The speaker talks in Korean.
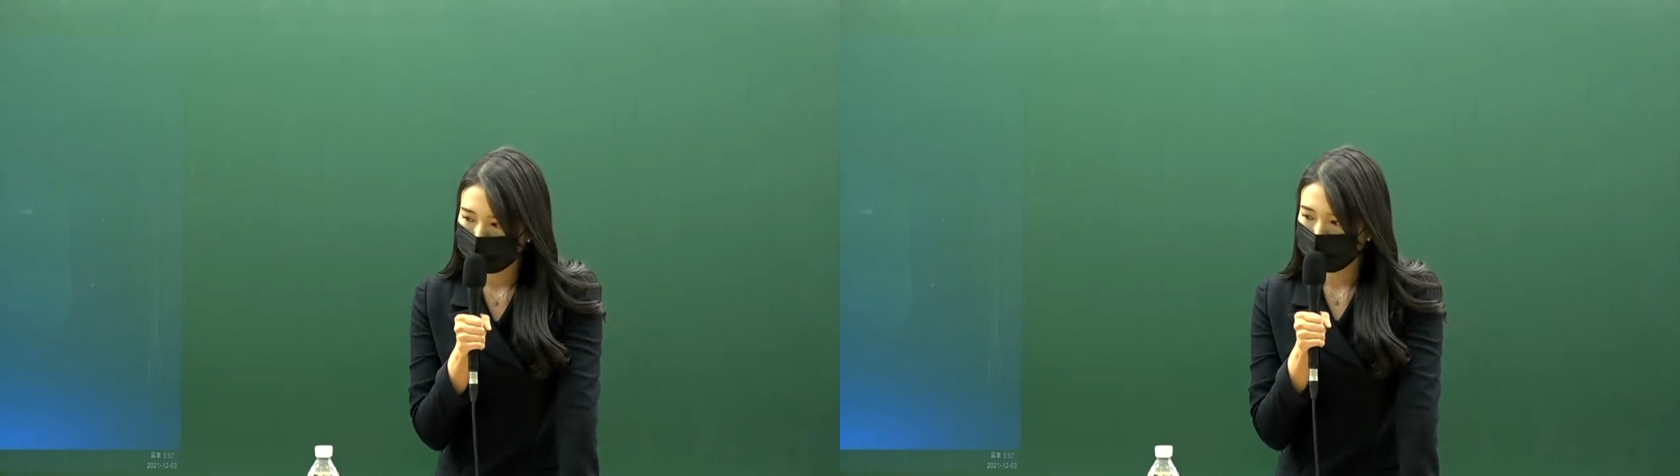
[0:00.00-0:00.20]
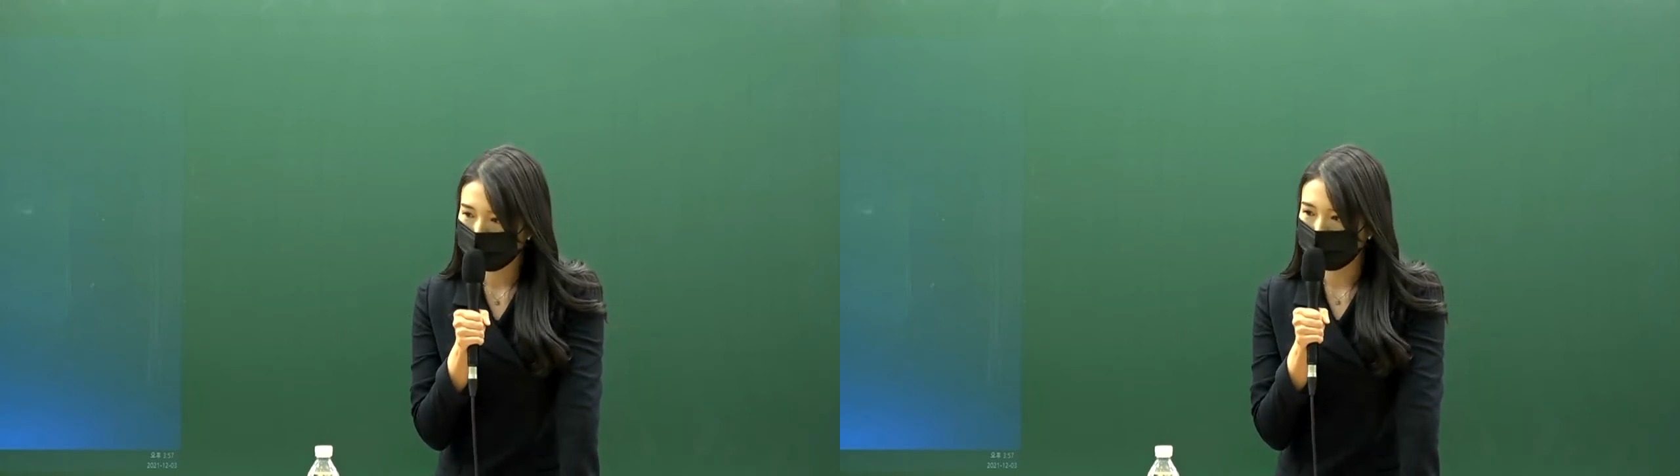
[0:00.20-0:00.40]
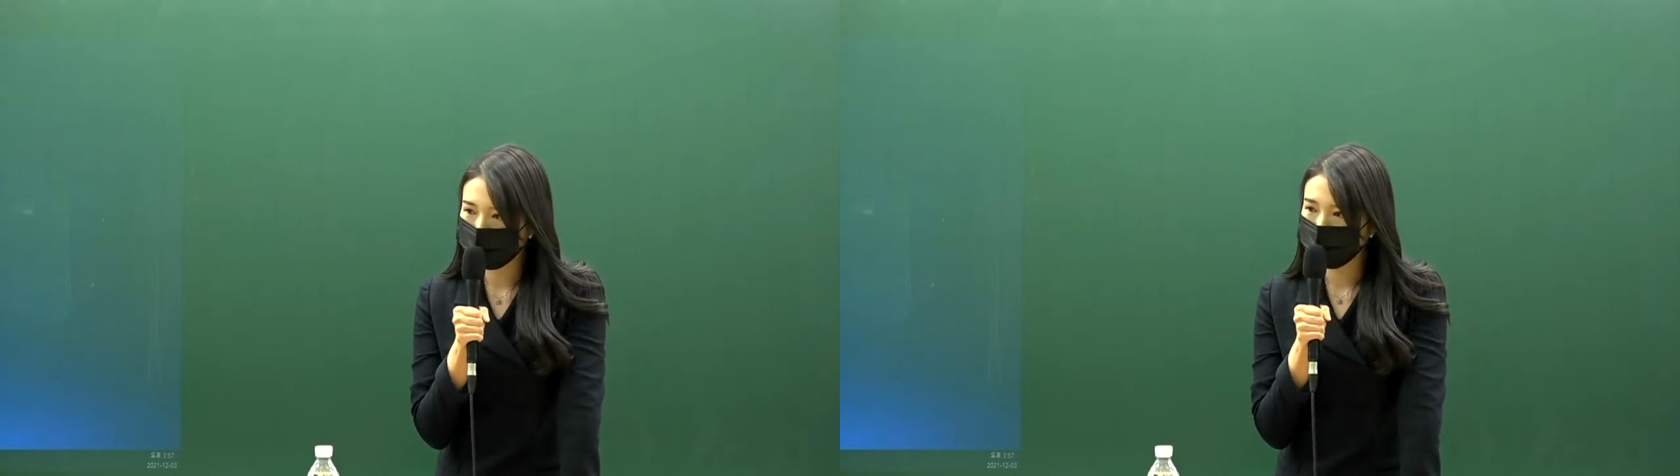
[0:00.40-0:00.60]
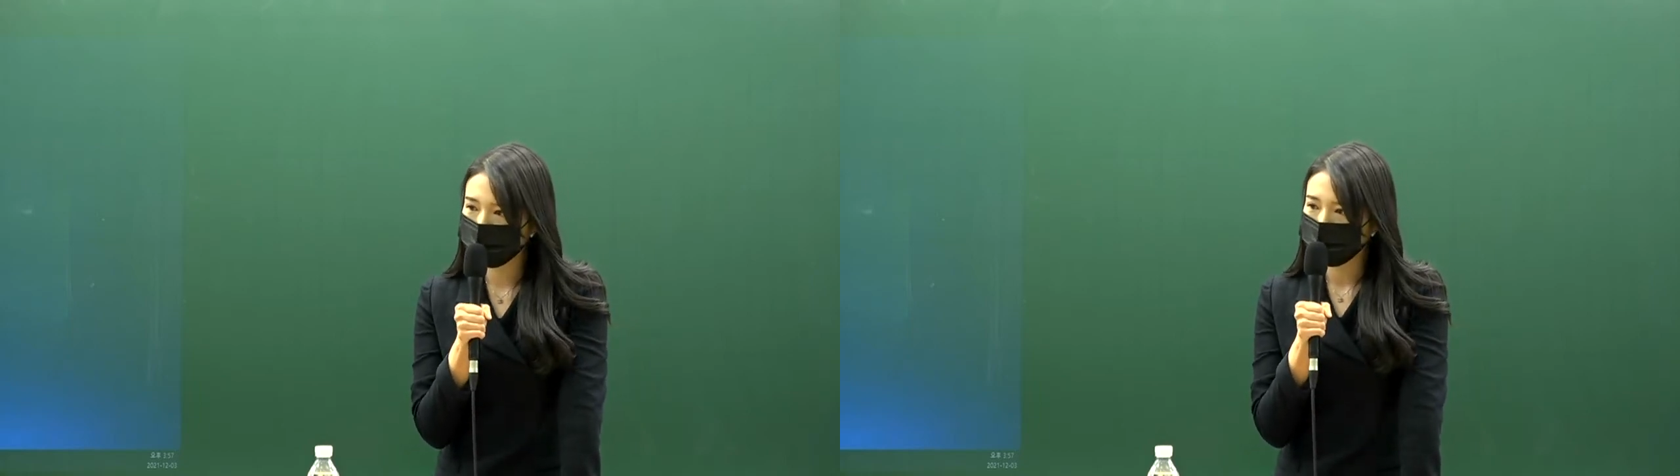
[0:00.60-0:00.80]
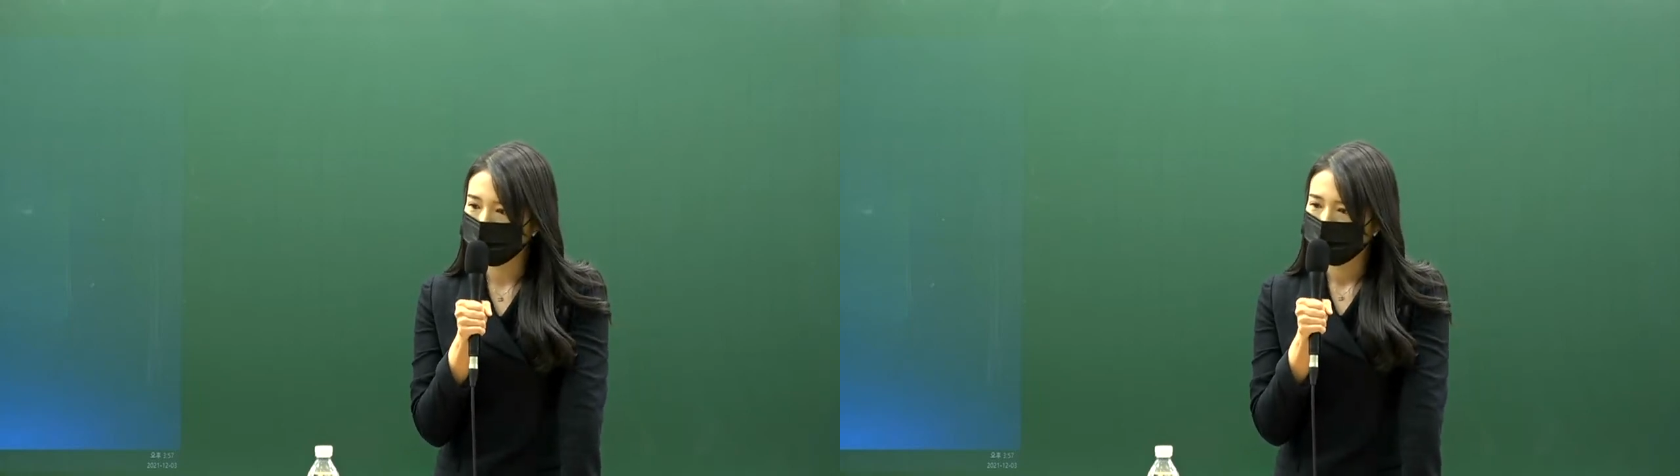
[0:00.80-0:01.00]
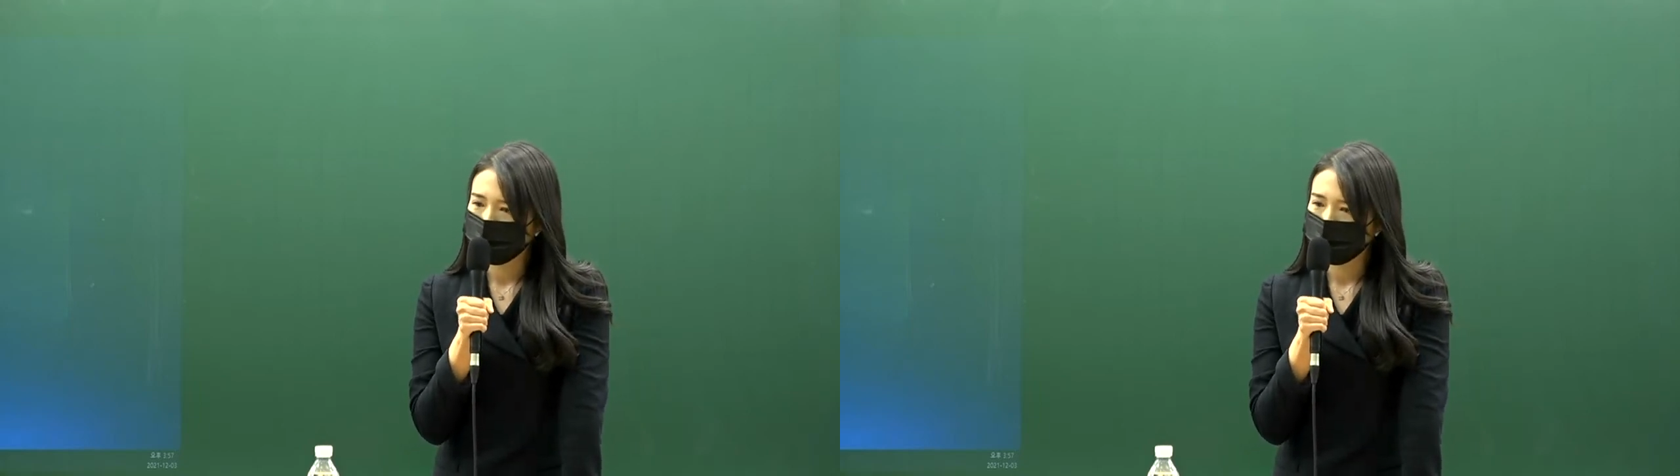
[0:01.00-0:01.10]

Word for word: 너무,